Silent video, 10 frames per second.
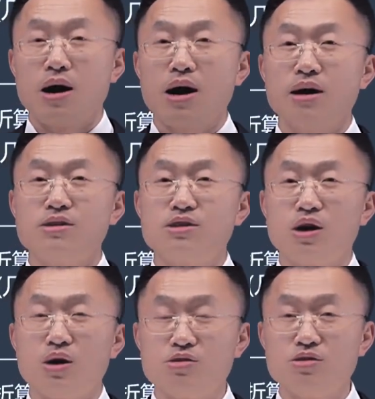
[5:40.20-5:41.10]
按
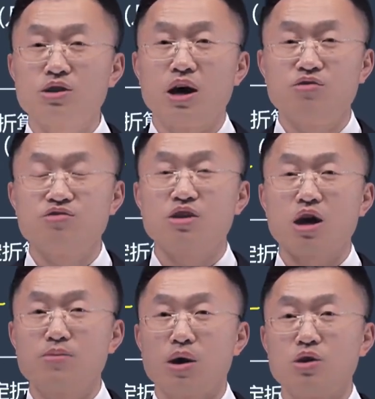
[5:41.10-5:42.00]
照资产负
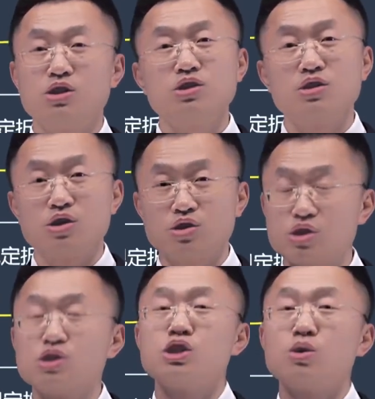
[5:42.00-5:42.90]
债表日的
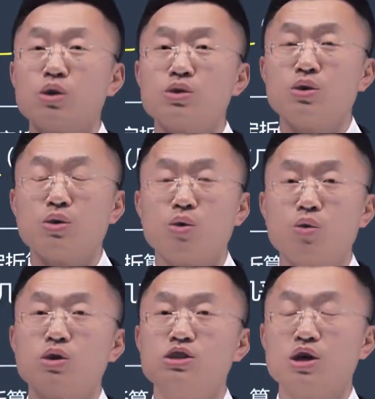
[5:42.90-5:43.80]
及其汇率
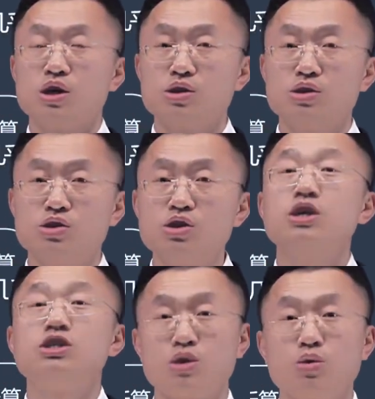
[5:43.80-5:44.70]
或者
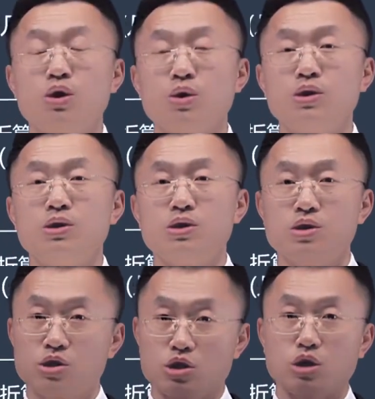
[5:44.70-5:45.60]
现实汇率
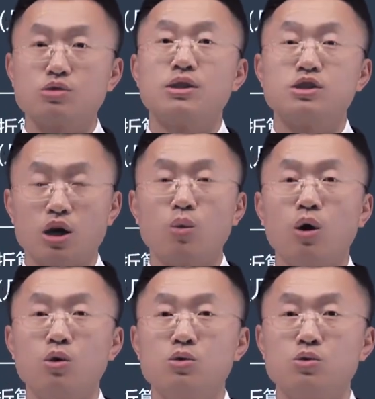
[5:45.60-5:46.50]
折算的结
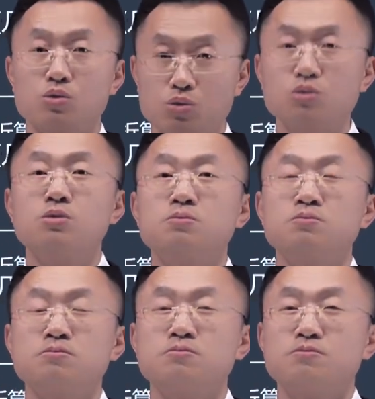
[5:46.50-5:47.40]
果
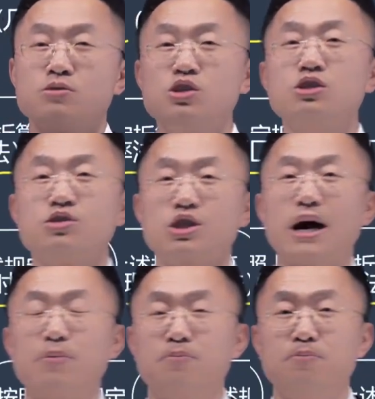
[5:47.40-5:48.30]
与净资
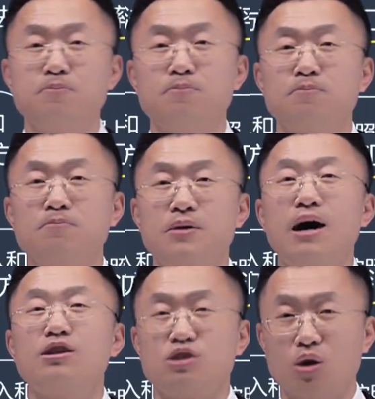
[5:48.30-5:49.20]
产。
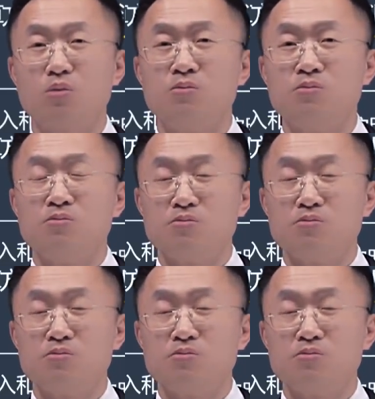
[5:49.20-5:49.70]
按照